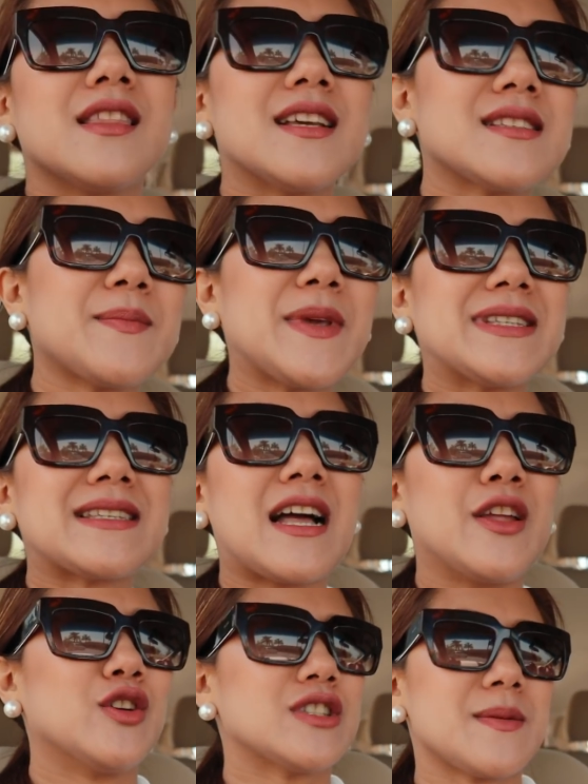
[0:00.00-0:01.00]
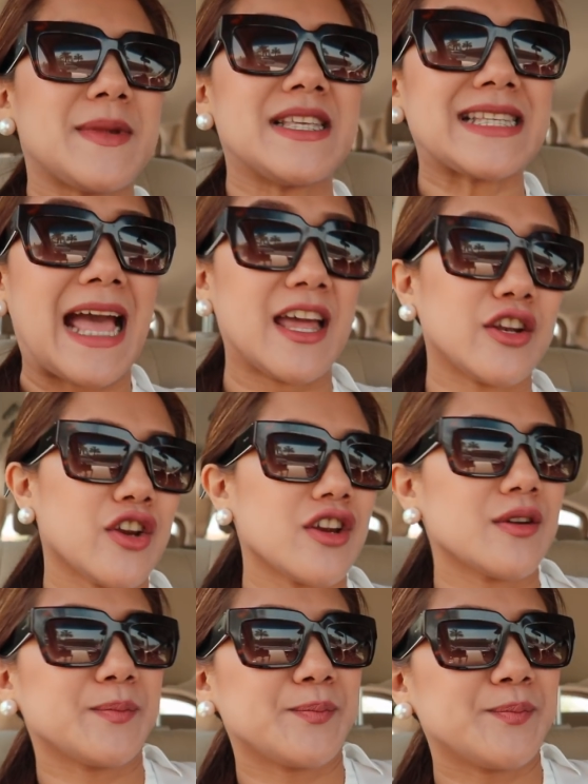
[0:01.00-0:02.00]
nasa may, ano, sa may
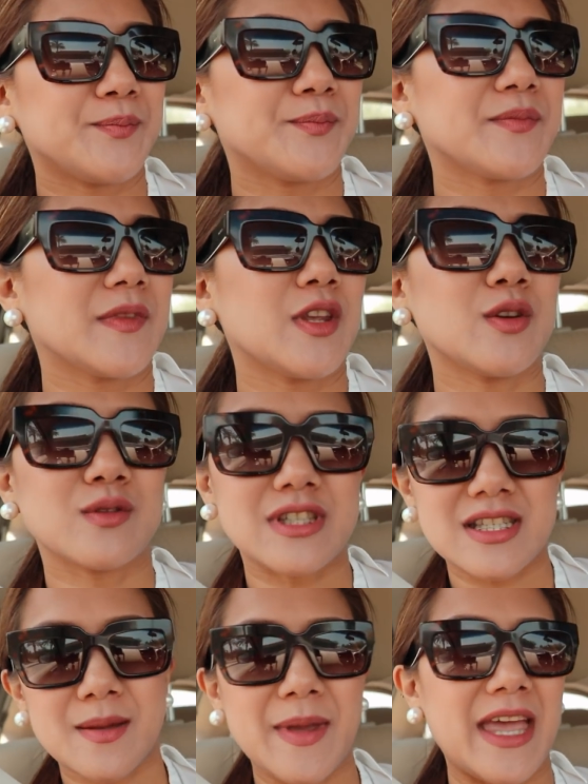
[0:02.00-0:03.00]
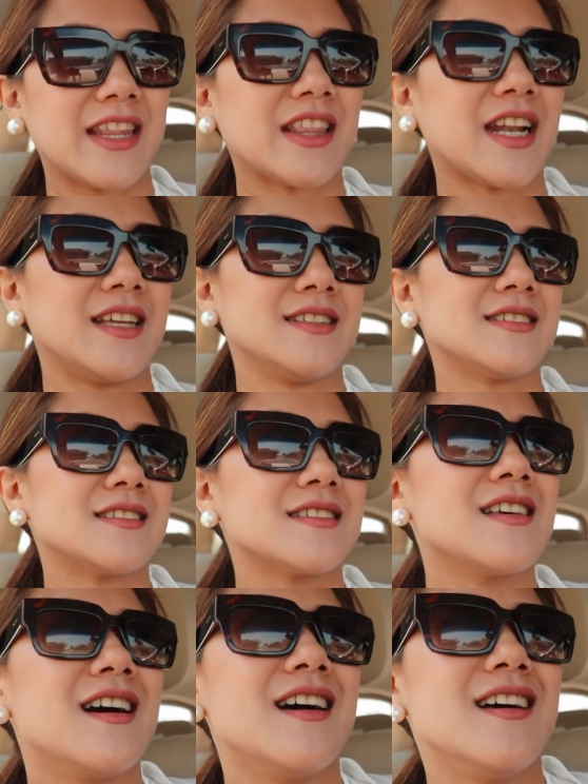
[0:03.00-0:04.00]
scanner. Yung dyan sa may
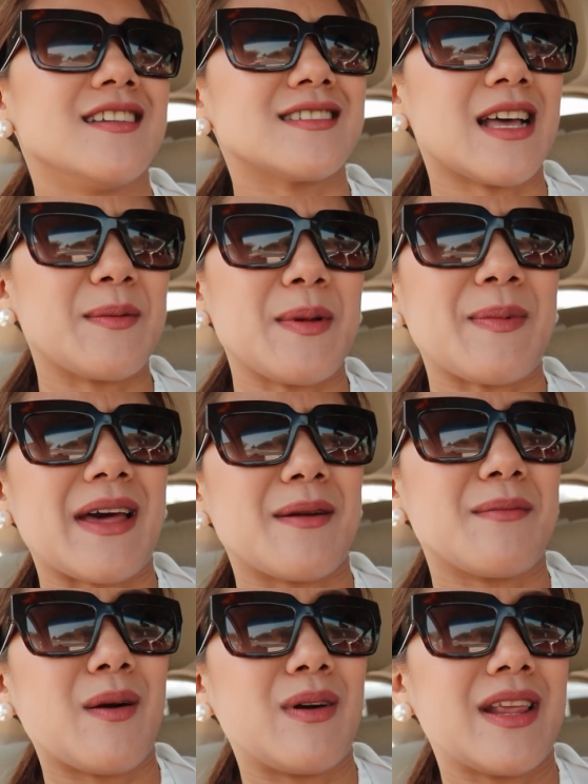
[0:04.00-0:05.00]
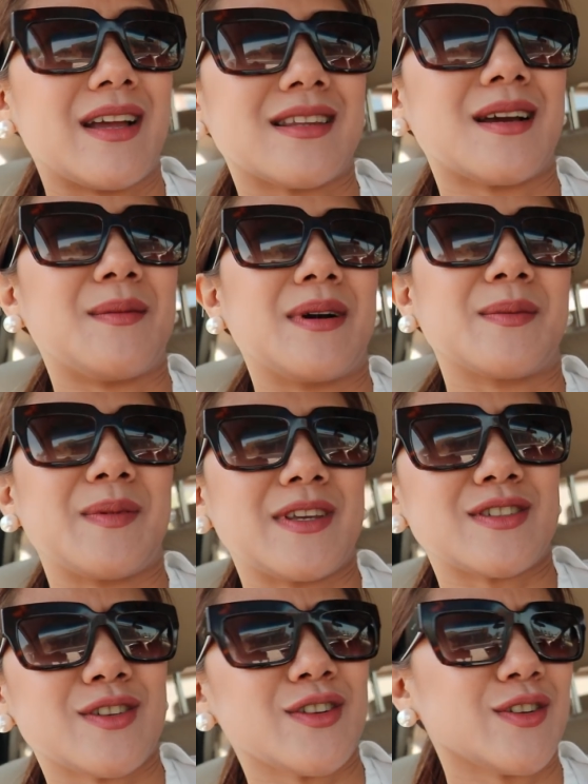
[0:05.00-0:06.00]
entrance sabi parang bawal yata mga
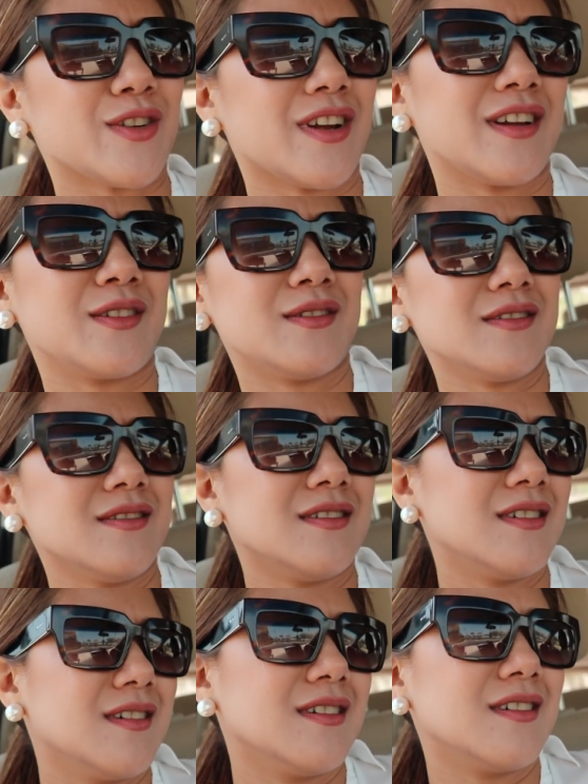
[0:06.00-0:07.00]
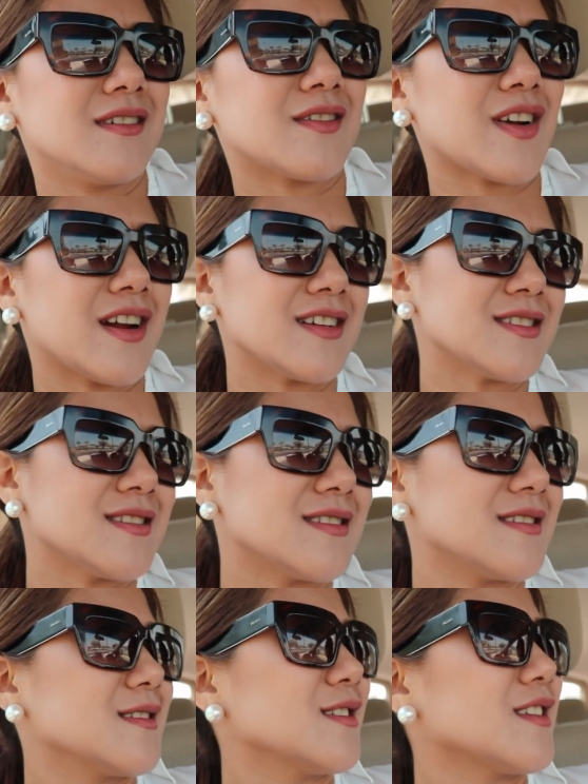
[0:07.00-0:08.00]
picture or ano. Whereas,
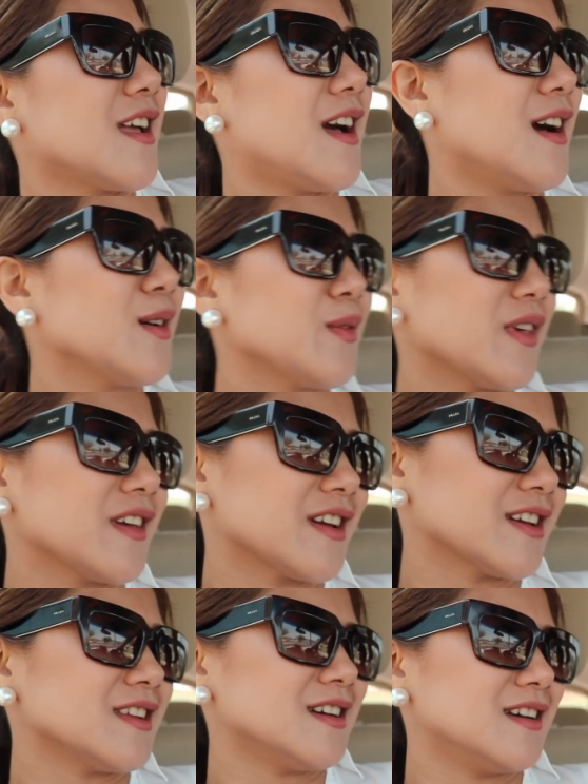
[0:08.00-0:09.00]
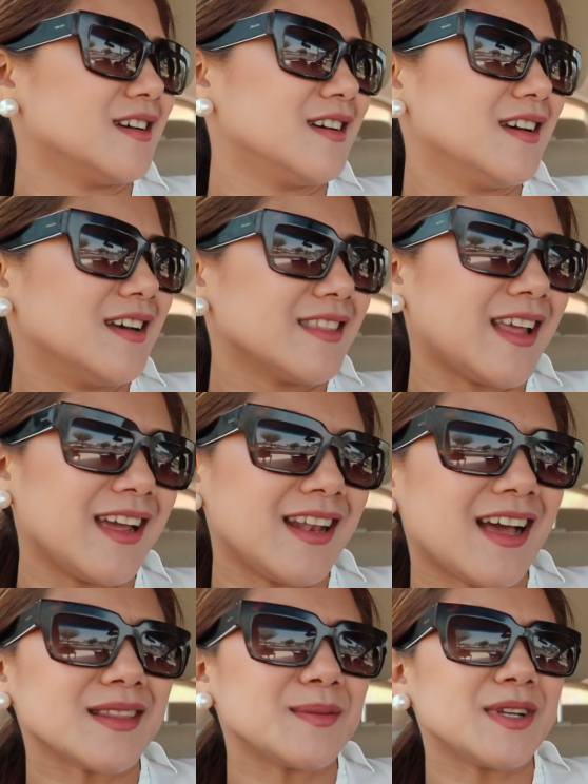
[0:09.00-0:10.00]
yun nga, ang weird.
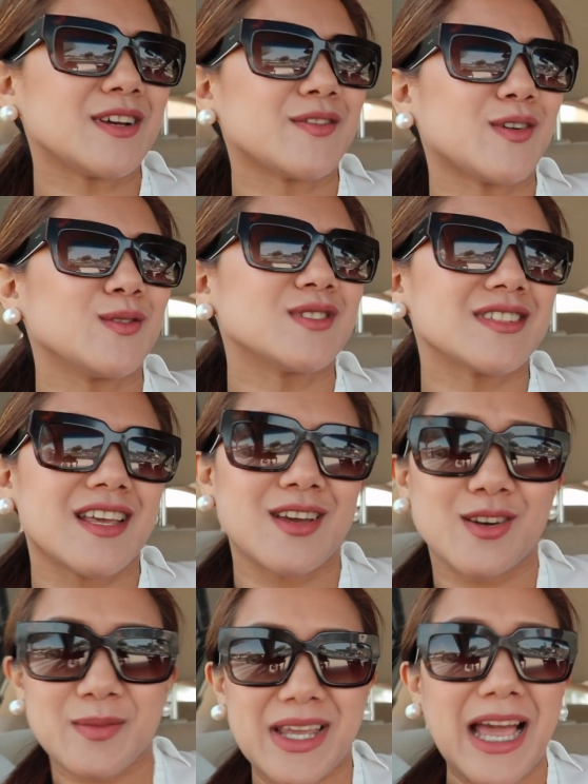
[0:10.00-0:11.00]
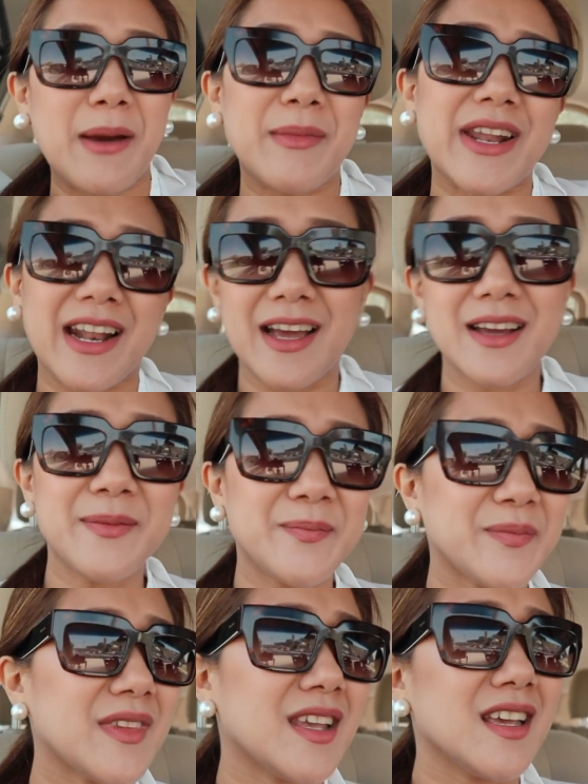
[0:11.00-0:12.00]
Dahil lahat naman ng phones ngayon may camera,
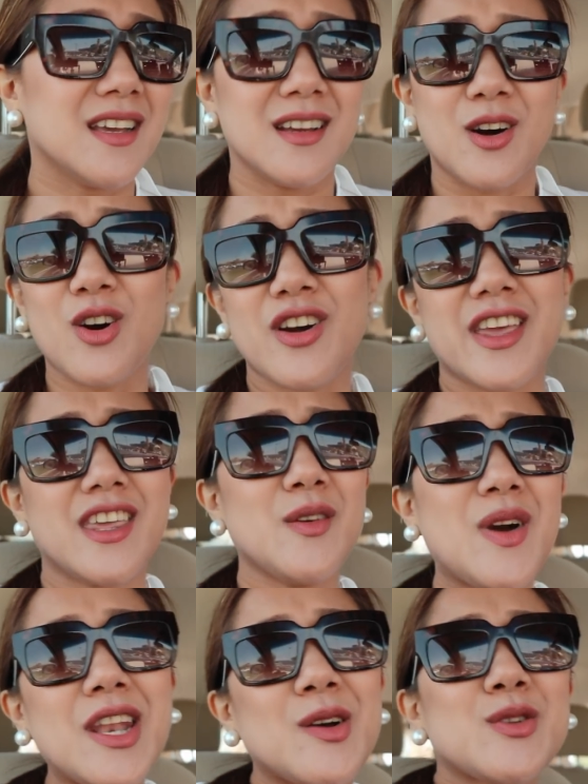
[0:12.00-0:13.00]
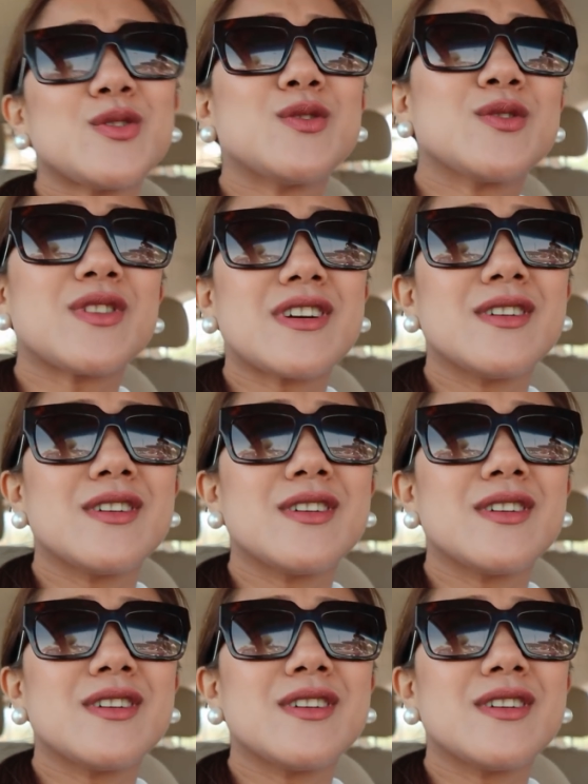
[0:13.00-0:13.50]
okay, iwanan ko tong